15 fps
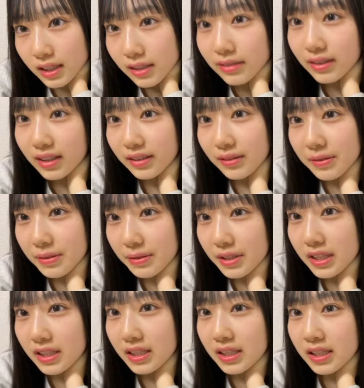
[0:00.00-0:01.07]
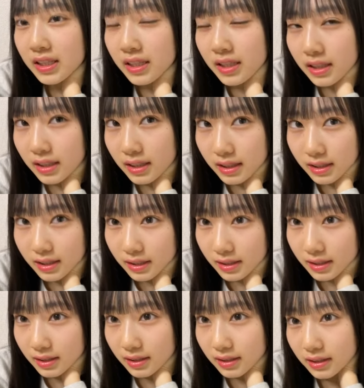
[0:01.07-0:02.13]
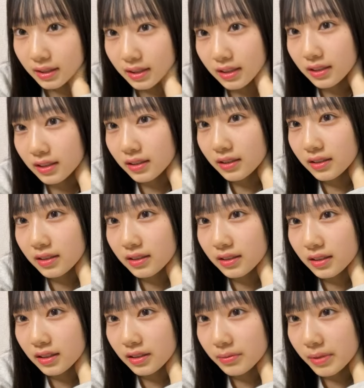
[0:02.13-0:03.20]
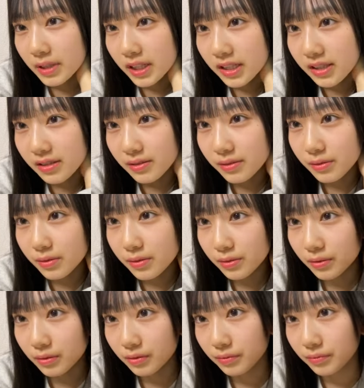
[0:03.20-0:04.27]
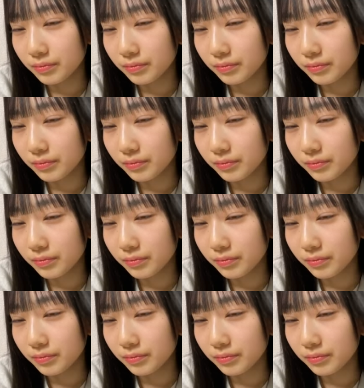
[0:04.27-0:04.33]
日向の初日だからあ倍率すごそう